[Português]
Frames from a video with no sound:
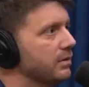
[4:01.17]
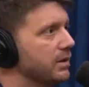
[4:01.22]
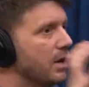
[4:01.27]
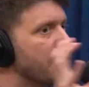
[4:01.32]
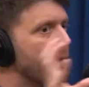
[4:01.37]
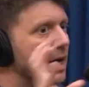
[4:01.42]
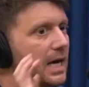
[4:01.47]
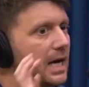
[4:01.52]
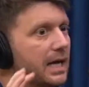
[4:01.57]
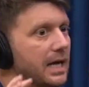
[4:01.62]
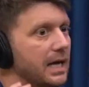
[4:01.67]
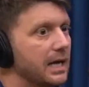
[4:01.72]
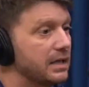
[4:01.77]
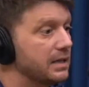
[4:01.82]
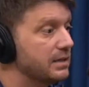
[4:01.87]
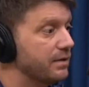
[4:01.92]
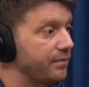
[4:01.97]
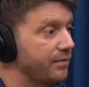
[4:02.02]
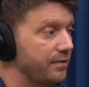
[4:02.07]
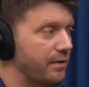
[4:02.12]
Tem uma galera que
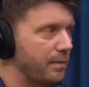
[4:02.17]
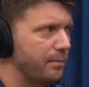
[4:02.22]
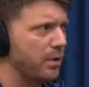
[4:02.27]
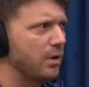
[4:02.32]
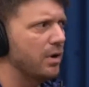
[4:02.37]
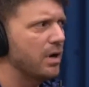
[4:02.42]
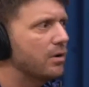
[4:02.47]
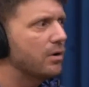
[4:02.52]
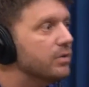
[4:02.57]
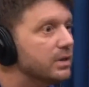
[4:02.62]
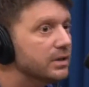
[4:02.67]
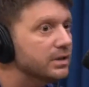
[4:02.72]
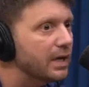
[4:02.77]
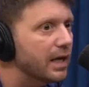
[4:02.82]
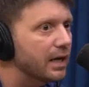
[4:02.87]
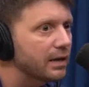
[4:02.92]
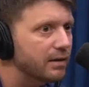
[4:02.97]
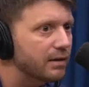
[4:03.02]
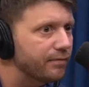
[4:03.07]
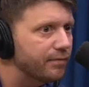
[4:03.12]
uhum. você falava, porra, olha o que esse
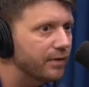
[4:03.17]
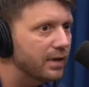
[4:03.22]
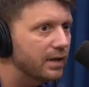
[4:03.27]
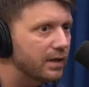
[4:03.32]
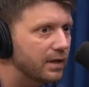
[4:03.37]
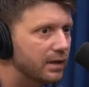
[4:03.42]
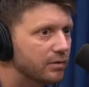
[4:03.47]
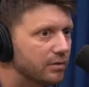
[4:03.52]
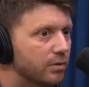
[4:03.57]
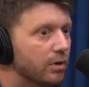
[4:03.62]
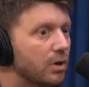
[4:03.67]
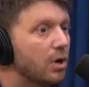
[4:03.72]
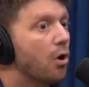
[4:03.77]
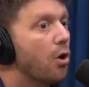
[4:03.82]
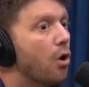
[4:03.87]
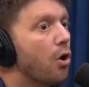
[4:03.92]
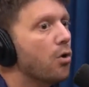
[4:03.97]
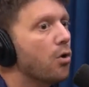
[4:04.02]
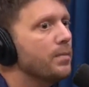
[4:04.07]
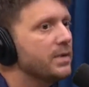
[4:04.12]
cara tá falando,
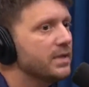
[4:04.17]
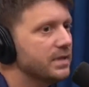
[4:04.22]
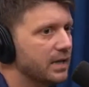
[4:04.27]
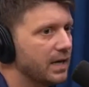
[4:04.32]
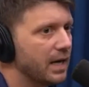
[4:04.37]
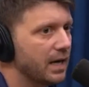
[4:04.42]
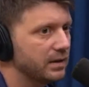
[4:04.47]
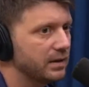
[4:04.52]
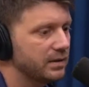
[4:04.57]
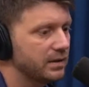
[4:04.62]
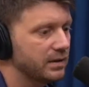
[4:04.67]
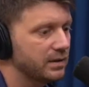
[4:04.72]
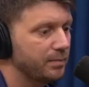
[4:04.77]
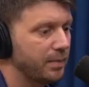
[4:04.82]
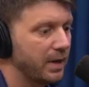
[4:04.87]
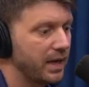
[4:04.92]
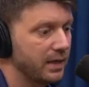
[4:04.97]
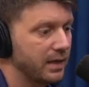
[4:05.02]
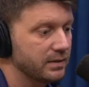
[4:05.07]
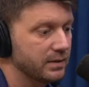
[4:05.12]
olha como esse cara se
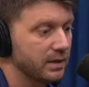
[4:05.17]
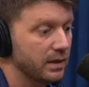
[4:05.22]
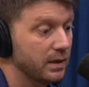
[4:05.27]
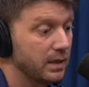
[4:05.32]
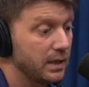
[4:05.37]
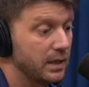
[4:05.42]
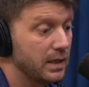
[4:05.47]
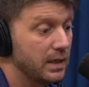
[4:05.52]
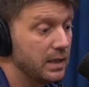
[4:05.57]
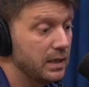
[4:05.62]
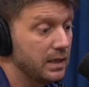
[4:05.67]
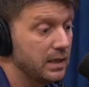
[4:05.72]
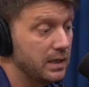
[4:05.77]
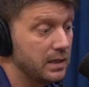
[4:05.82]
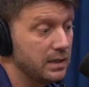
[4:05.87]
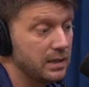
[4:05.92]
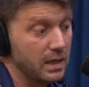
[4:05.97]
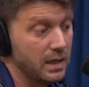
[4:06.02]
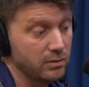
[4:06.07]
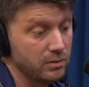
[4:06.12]
expressa.
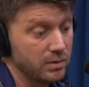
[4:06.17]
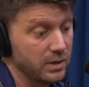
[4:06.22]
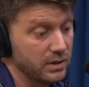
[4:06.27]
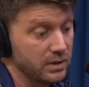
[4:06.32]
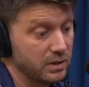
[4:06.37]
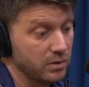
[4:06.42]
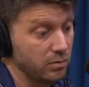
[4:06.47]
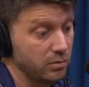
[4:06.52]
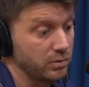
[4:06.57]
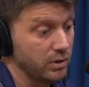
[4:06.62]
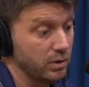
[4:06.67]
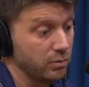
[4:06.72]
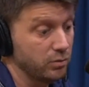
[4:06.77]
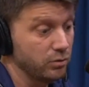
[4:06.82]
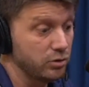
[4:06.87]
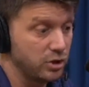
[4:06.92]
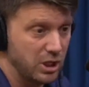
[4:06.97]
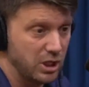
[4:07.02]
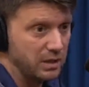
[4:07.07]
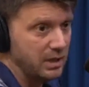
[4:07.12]
E dentro desse conteúdo
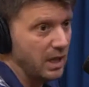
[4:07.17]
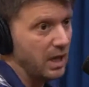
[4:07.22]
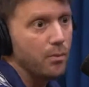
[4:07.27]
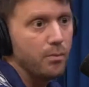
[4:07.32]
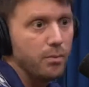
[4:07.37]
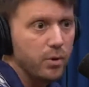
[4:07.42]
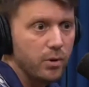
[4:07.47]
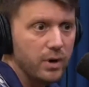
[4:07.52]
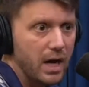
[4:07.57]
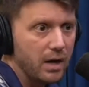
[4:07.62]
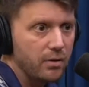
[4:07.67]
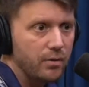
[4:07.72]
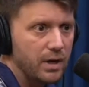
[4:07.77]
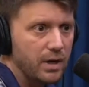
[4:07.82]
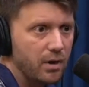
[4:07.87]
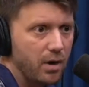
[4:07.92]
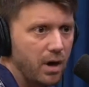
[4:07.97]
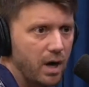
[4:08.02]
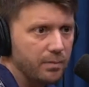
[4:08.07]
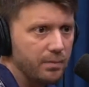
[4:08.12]
tem um buraco
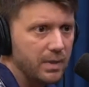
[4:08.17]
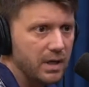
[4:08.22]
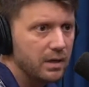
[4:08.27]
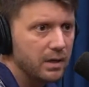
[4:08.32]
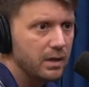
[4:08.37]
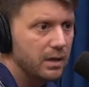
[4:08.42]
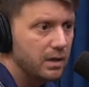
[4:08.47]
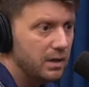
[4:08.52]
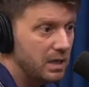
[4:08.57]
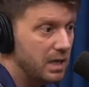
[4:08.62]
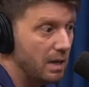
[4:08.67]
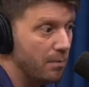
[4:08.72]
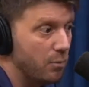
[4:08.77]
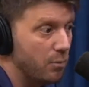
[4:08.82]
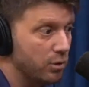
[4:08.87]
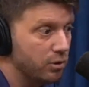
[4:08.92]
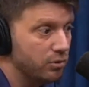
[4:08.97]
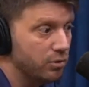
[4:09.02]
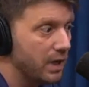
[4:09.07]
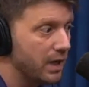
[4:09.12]
enorme. E é
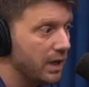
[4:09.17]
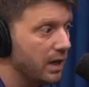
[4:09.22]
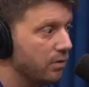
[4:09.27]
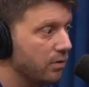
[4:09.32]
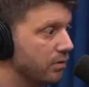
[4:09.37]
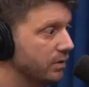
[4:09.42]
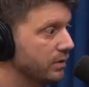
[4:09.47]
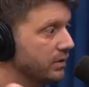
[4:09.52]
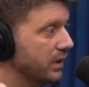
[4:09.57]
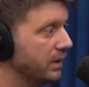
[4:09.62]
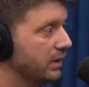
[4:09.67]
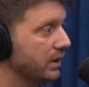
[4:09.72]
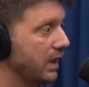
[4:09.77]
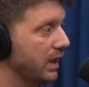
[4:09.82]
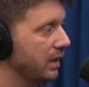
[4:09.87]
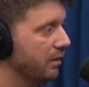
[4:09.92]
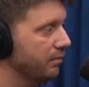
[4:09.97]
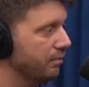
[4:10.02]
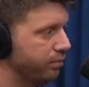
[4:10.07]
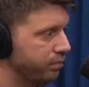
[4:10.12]
muito legal quando você
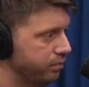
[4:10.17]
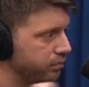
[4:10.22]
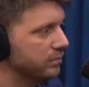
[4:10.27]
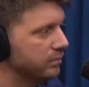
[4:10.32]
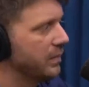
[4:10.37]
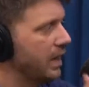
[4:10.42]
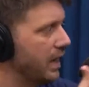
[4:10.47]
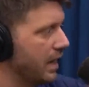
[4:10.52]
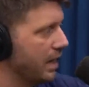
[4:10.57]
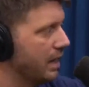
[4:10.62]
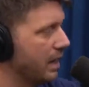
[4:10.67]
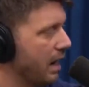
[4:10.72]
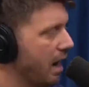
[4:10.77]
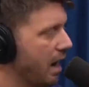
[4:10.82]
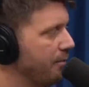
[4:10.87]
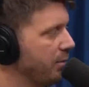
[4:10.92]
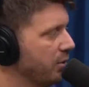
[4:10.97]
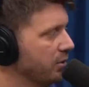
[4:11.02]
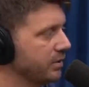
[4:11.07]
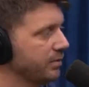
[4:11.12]
tem é, a
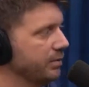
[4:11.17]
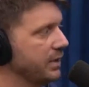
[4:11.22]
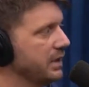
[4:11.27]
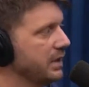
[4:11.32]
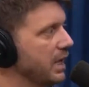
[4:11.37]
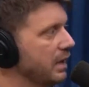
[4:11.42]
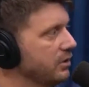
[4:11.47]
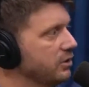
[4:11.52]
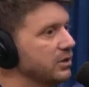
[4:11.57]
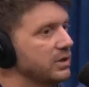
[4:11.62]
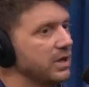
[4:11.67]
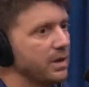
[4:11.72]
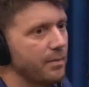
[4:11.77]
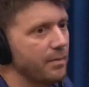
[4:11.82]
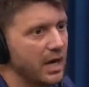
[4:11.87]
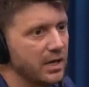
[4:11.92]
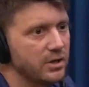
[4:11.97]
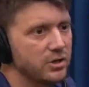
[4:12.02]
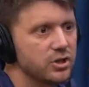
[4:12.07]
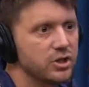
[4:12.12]
possibilidade de ter
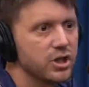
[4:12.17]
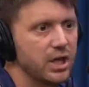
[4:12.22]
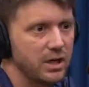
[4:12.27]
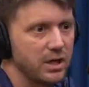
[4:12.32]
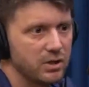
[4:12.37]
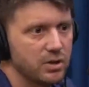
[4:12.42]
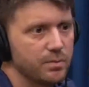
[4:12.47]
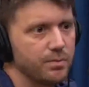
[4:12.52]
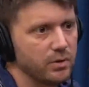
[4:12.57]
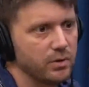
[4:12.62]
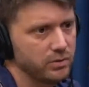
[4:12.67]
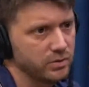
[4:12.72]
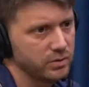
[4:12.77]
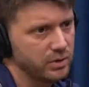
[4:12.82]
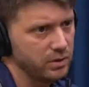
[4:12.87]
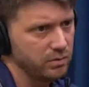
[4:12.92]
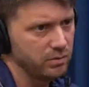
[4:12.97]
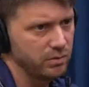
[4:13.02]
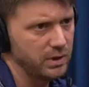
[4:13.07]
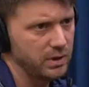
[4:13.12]
mais gente
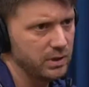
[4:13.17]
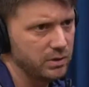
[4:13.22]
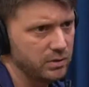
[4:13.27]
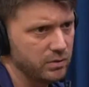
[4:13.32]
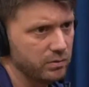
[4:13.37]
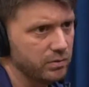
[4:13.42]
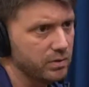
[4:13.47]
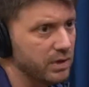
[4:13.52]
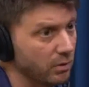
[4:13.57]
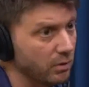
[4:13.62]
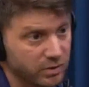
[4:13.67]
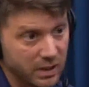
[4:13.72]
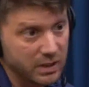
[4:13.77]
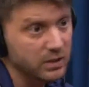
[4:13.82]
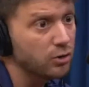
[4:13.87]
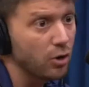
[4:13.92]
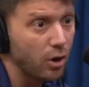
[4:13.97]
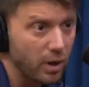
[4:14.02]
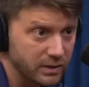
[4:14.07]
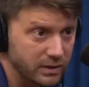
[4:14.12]
produzindo isso. Que é o que
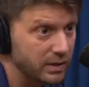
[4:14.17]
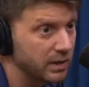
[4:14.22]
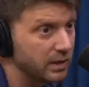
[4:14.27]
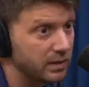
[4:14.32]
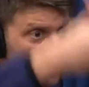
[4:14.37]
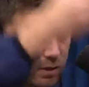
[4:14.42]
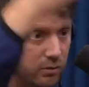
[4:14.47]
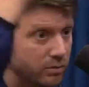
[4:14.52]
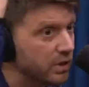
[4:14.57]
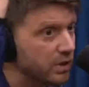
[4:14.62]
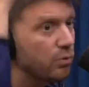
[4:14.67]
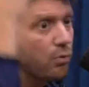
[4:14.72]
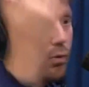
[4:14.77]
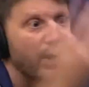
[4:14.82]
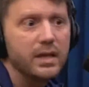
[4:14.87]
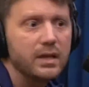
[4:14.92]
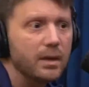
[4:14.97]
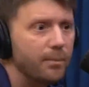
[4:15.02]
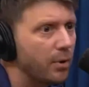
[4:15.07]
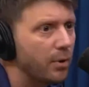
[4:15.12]
vocês torcem, que tem uns
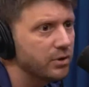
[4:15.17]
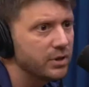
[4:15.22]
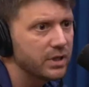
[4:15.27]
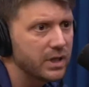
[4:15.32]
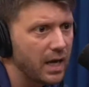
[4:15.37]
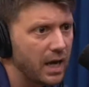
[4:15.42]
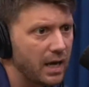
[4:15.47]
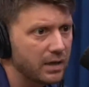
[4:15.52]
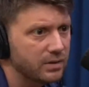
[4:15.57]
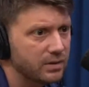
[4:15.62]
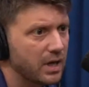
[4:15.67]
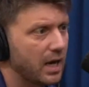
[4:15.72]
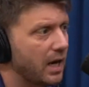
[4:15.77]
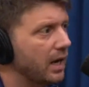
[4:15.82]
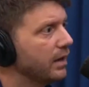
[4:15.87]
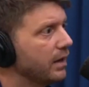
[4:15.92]
50 podcasts, é. cara.